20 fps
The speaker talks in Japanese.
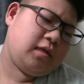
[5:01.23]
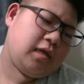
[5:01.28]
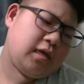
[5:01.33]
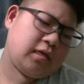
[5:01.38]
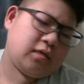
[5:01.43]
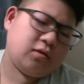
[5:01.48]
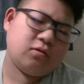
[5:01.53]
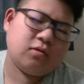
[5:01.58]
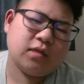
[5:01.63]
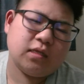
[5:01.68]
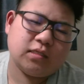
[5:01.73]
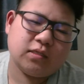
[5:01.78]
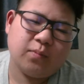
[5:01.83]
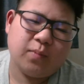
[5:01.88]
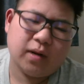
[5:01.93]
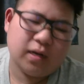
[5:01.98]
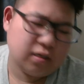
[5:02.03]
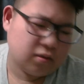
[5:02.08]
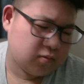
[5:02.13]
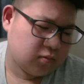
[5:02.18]
礼儀のなさ
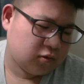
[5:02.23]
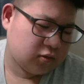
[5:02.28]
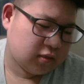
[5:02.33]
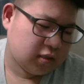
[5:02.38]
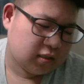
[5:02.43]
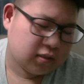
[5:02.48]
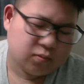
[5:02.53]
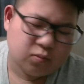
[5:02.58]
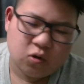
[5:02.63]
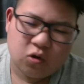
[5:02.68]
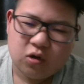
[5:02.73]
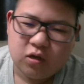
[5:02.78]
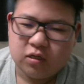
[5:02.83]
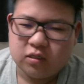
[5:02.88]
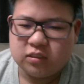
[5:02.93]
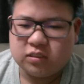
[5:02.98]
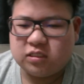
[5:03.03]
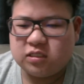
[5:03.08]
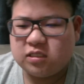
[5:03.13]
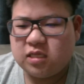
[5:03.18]
バレるもんな。でも、
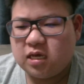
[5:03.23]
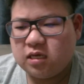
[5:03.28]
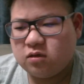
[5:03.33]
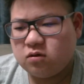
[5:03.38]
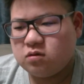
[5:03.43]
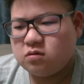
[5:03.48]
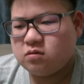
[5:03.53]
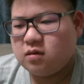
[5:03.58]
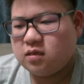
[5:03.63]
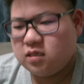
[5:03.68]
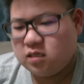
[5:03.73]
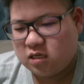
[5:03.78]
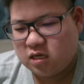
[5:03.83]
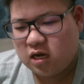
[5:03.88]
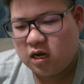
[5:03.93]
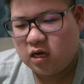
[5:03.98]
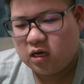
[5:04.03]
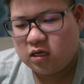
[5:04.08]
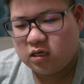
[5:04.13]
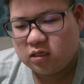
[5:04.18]
しないよりはいい
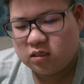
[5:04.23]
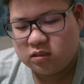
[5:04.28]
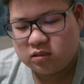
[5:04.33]
か。